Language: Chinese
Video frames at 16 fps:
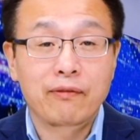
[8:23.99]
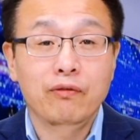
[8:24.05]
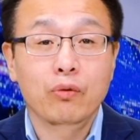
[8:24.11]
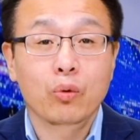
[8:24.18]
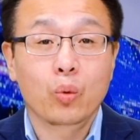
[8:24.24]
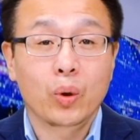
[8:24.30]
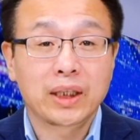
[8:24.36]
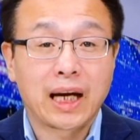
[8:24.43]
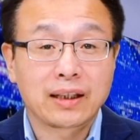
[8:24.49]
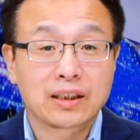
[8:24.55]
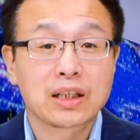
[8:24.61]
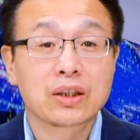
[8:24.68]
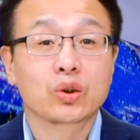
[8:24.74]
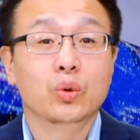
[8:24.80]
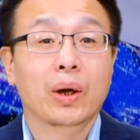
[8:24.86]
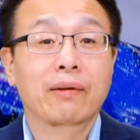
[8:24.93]
覆国家
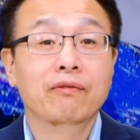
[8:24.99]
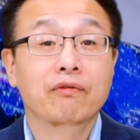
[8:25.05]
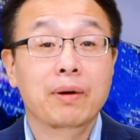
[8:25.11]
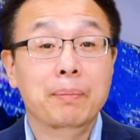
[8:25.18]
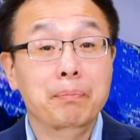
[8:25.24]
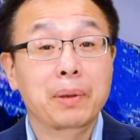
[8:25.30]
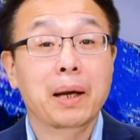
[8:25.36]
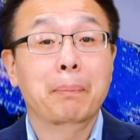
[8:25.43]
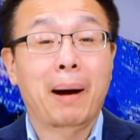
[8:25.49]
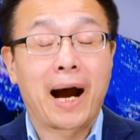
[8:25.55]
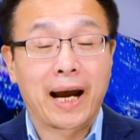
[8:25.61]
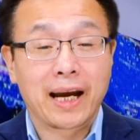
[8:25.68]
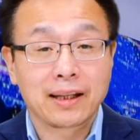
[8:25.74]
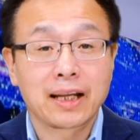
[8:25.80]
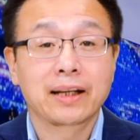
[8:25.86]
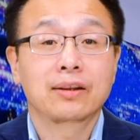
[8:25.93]
政权分别
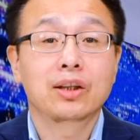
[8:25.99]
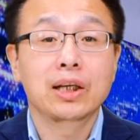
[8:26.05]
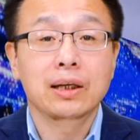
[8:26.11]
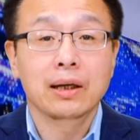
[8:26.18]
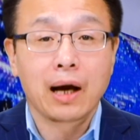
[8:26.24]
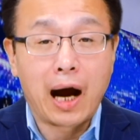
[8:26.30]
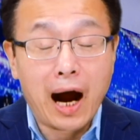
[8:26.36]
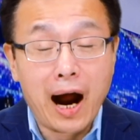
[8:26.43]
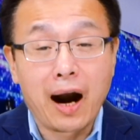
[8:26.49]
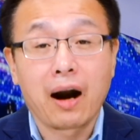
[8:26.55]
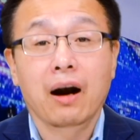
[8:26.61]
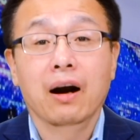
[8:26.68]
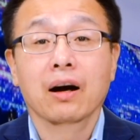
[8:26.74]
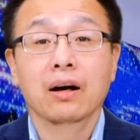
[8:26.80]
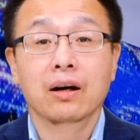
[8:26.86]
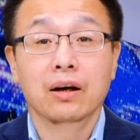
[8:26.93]
排在第二
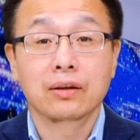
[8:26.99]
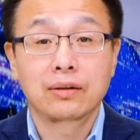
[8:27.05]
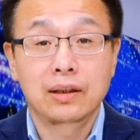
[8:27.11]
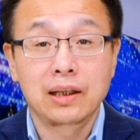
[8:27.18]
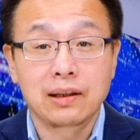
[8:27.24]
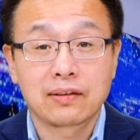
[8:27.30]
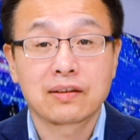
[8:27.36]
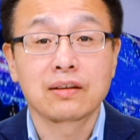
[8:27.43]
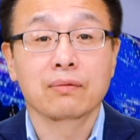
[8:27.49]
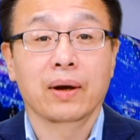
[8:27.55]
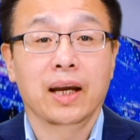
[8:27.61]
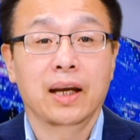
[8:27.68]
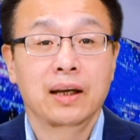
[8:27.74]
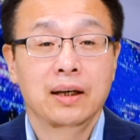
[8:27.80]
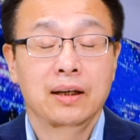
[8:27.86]
和第四位，